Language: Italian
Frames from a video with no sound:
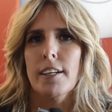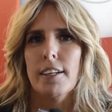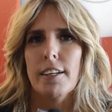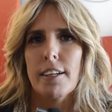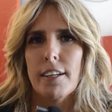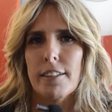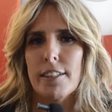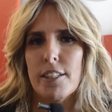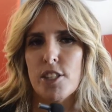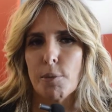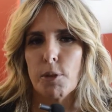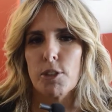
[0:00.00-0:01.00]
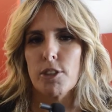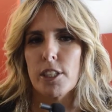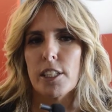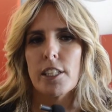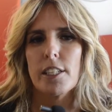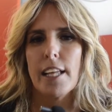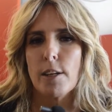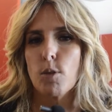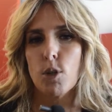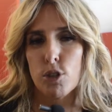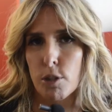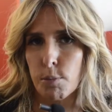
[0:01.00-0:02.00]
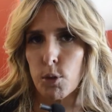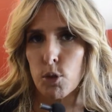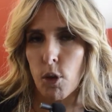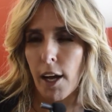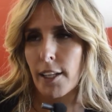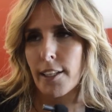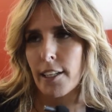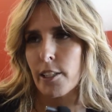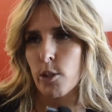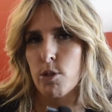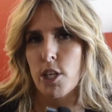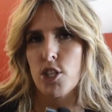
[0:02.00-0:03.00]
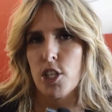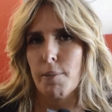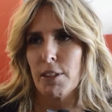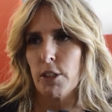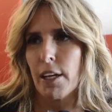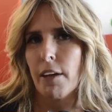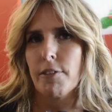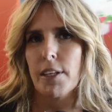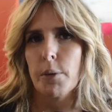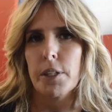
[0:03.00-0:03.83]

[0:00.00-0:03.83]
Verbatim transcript: eh, diciamo, di dare un contributo anche all'industria cinematografica,